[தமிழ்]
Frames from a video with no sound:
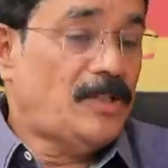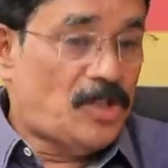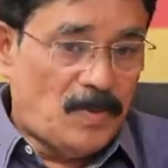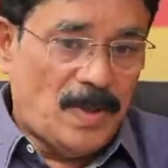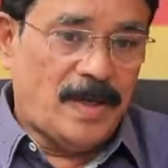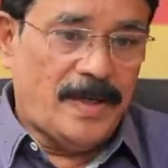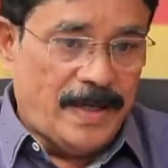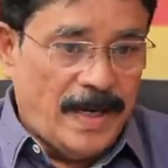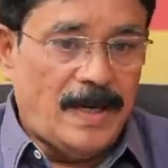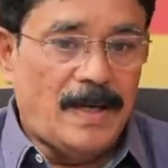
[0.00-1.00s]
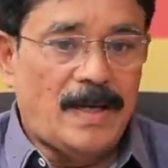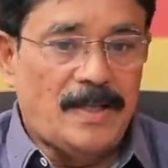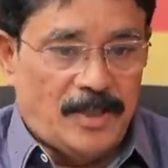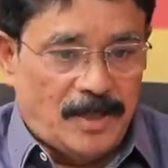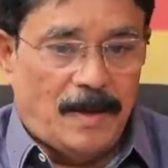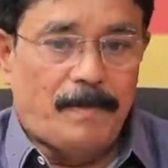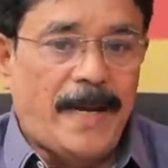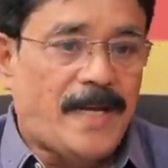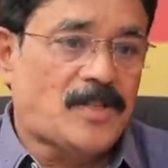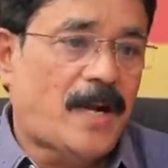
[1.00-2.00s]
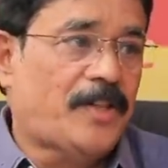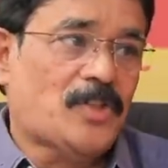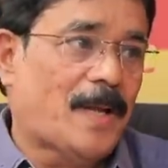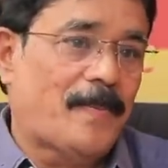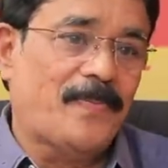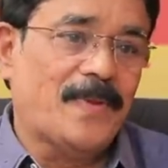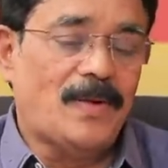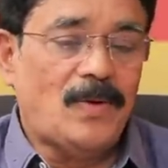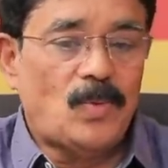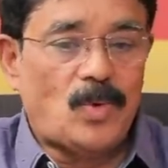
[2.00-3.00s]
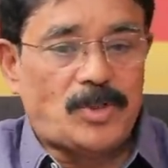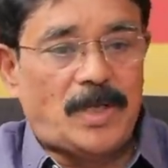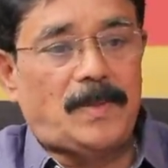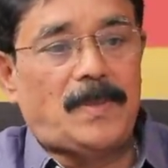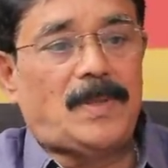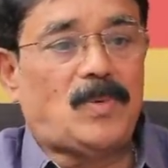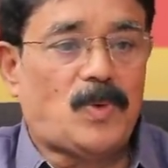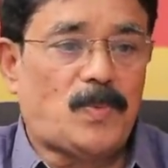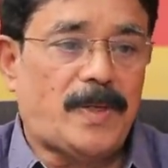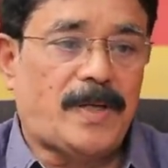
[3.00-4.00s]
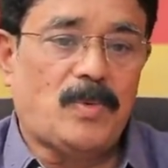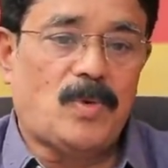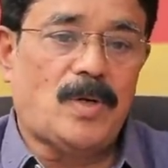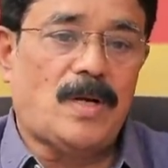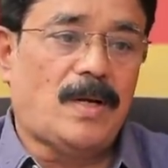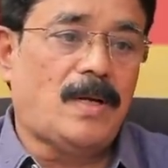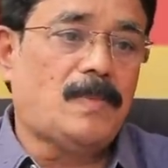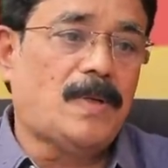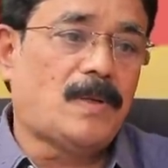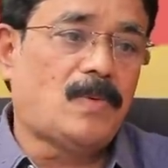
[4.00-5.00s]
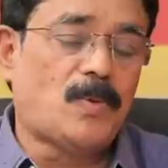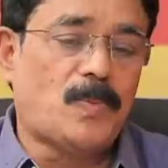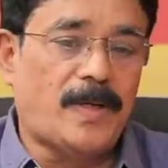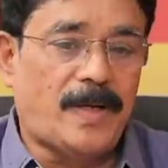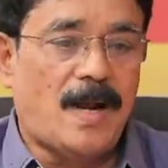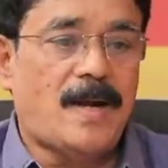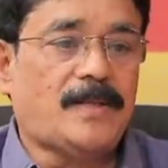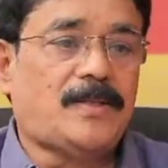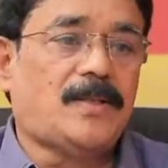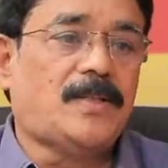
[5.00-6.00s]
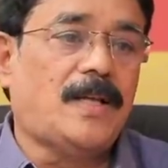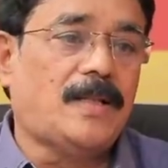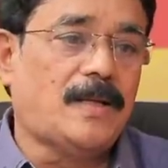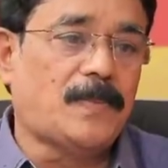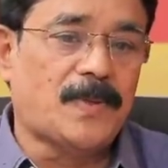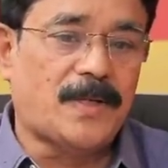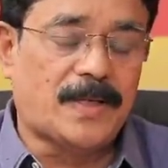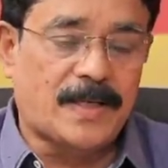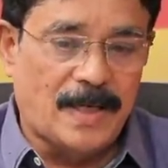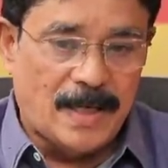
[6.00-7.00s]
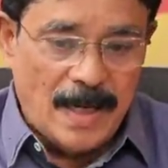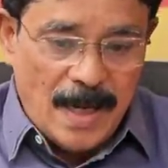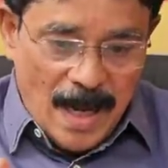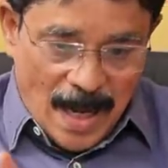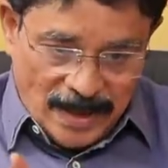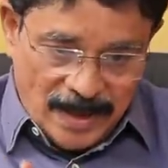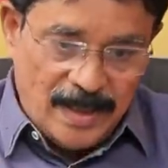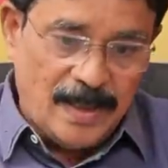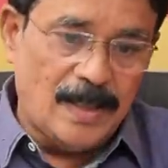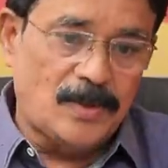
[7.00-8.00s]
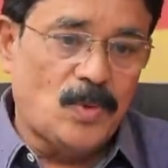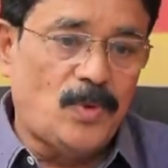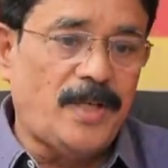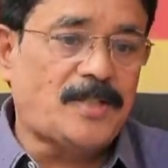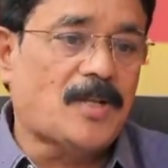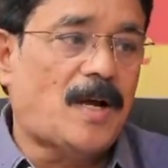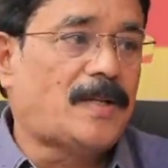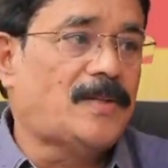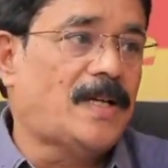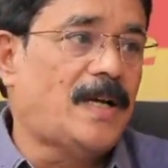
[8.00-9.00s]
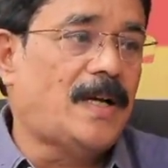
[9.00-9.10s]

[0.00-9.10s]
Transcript: நிச்சயமாக ஏன்னா இதுதான் பேஸ் அடித்தளம் ஒரு சட்டமன்ற உறுப்பினரை ஒரு நாடாளுமன்ற உறுப்பினரை அடுத்து தேர்ந்தெடுப்பதற்கு அந்த தொகுதி சார்ந்த